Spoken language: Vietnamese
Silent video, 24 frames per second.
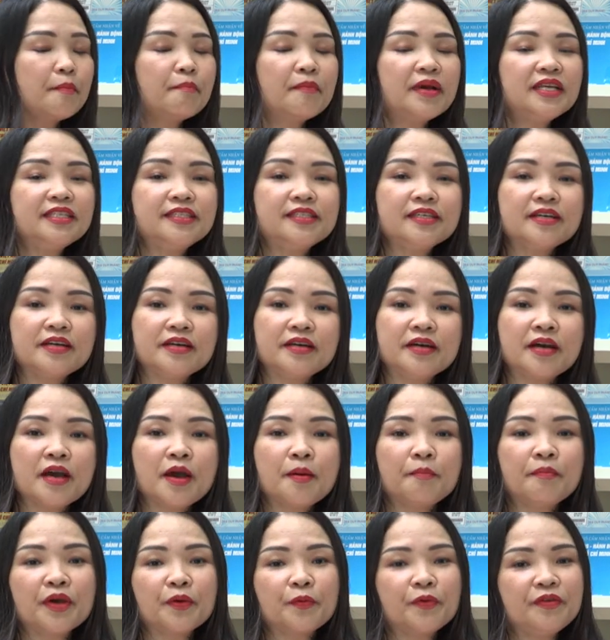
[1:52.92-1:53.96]
Bây giờ,
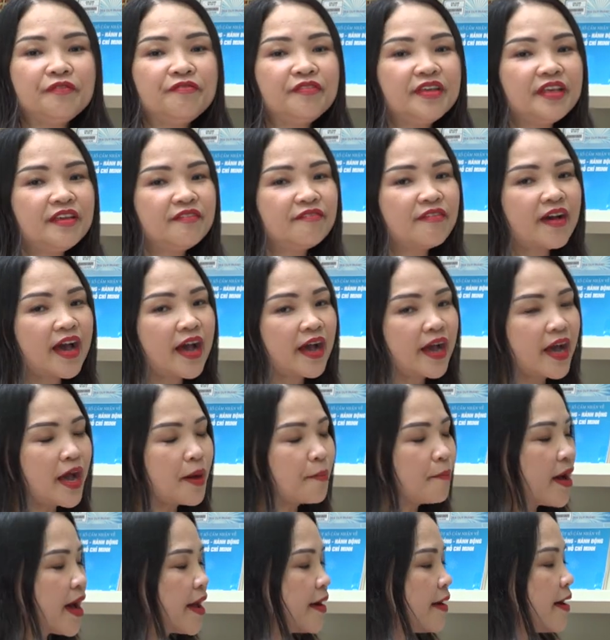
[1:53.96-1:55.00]
mời quý vị và các
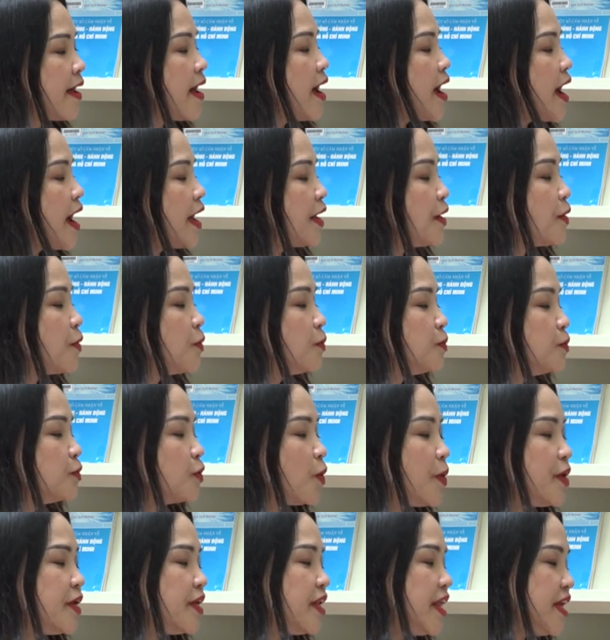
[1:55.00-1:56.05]
bạn hãy cùng
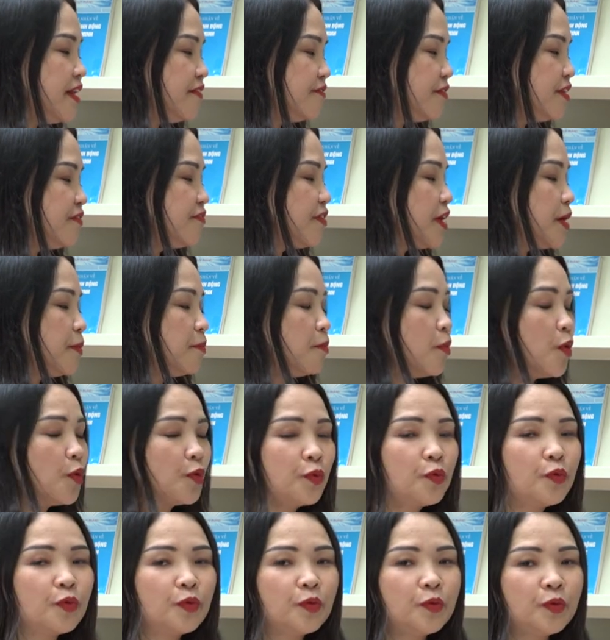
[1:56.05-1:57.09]
tôi đến với phần 1
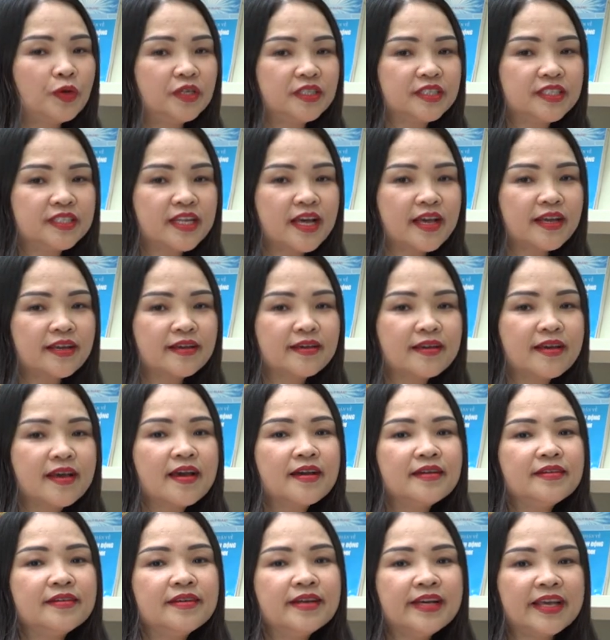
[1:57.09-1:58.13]
của cuốn sách
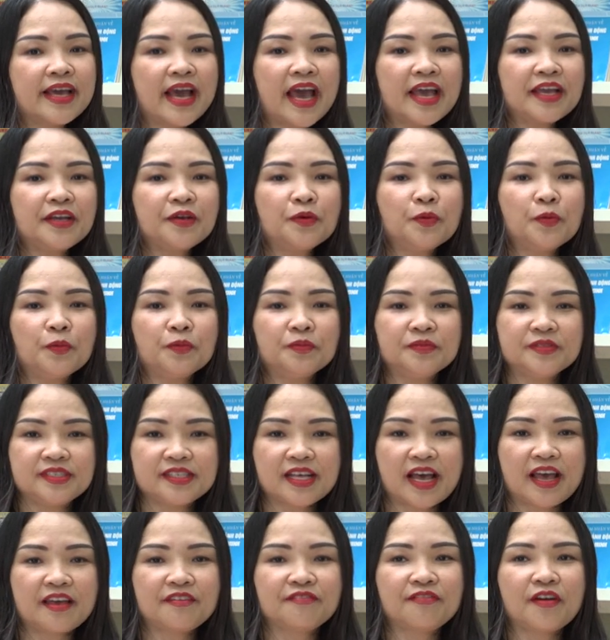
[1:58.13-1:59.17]
Người anh hùng
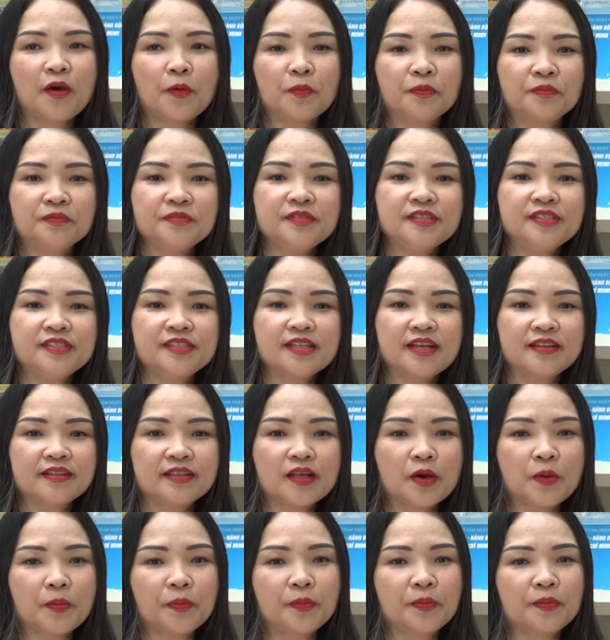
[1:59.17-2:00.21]
giải phóng dân
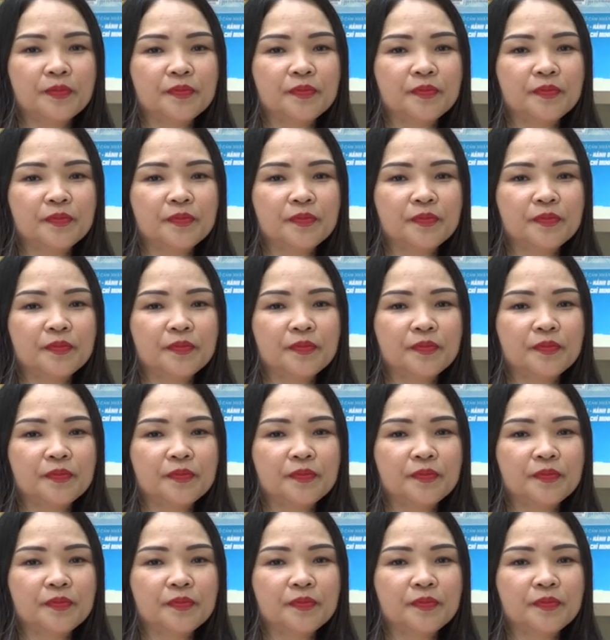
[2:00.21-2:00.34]
tộc.